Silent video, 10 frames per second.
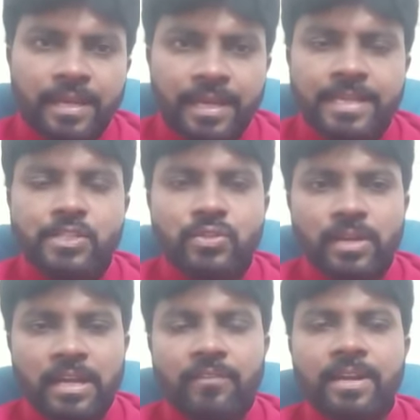నెక్స్ట్
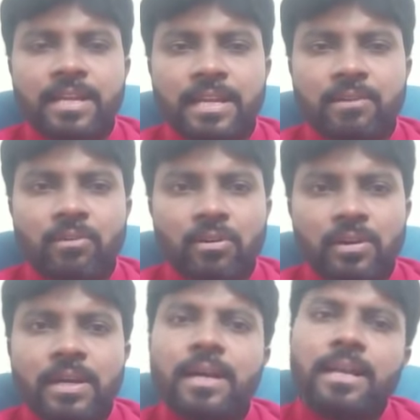గవర్నర్కు
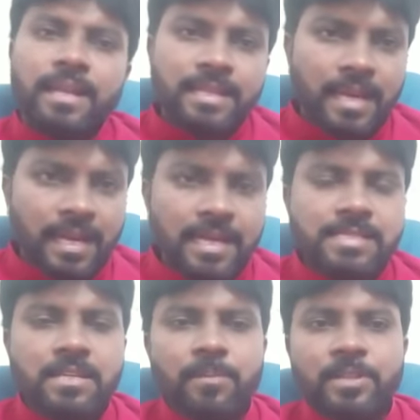లేదా
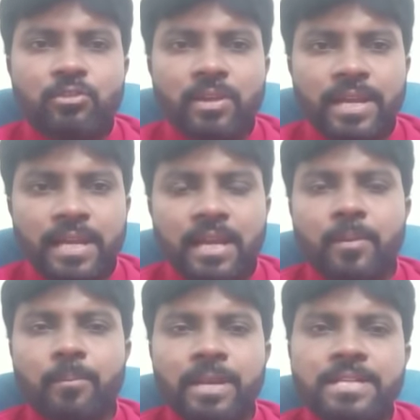రాష్ట్రపతికైనా
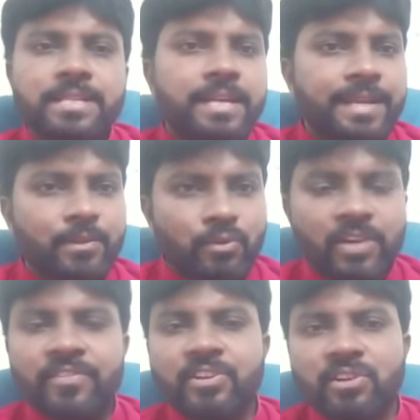కంప్లైంట్ చేయడానికి
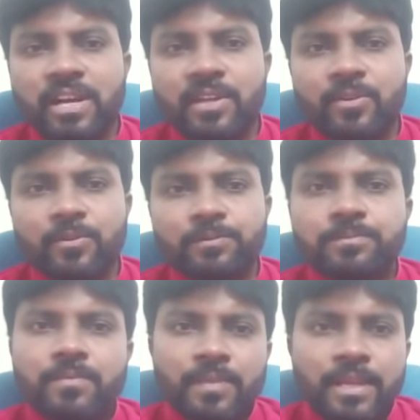కూడా వెనుకాడరు
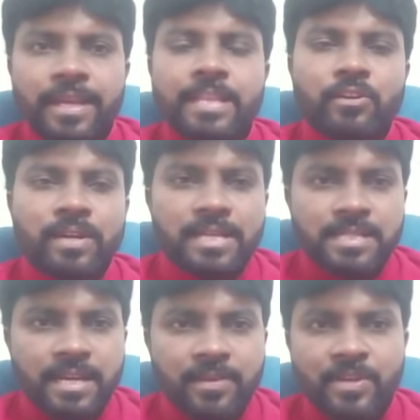ఎందుకంటే
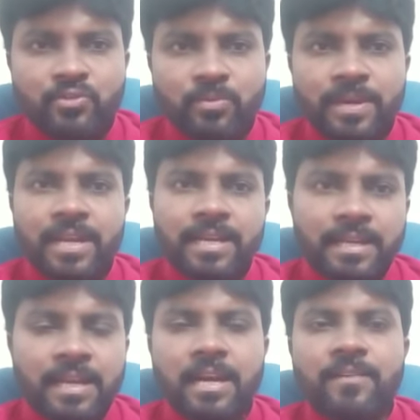అసలు రమేష్ కుమార్
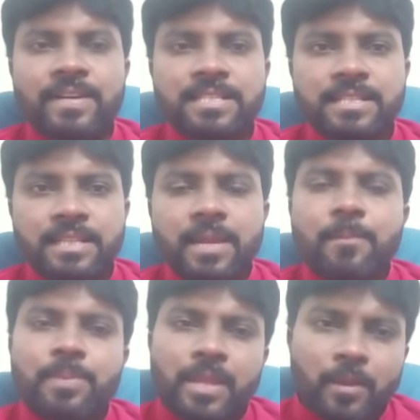గారికి కావాల్సిందే
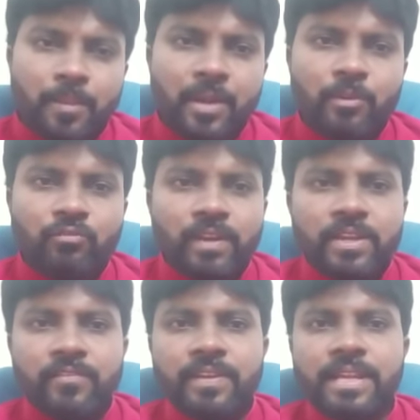
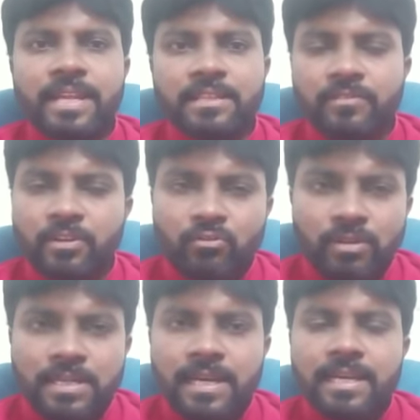ప్రభుత్వాన్ని వీలైనంత వరకు
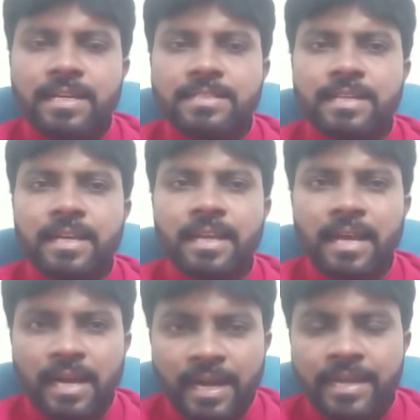టార్గెట్ చేయాలా
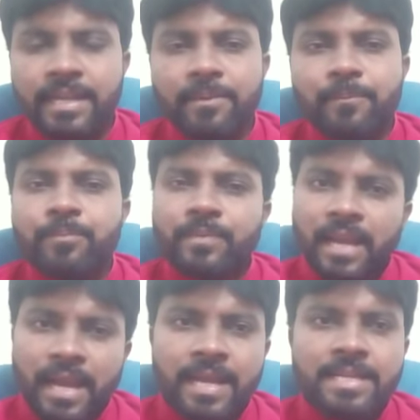అని
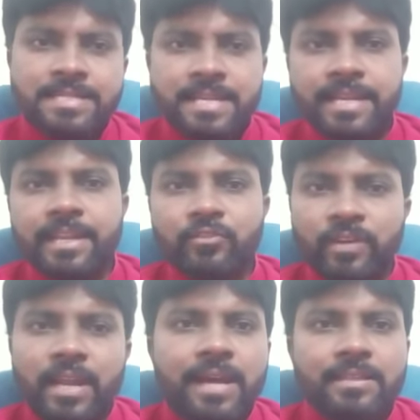ఆయన చర్యల
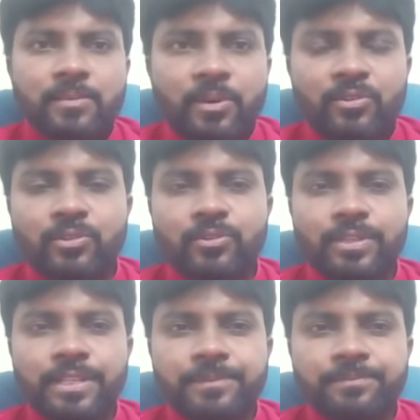ద్వారా అర్థమవుతూ
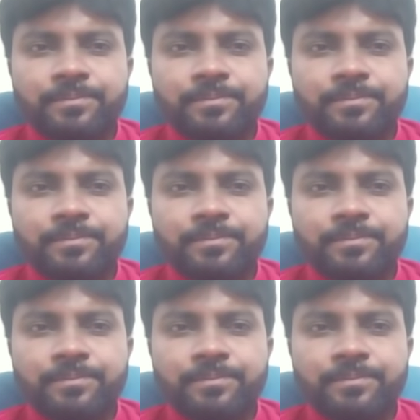ఉంది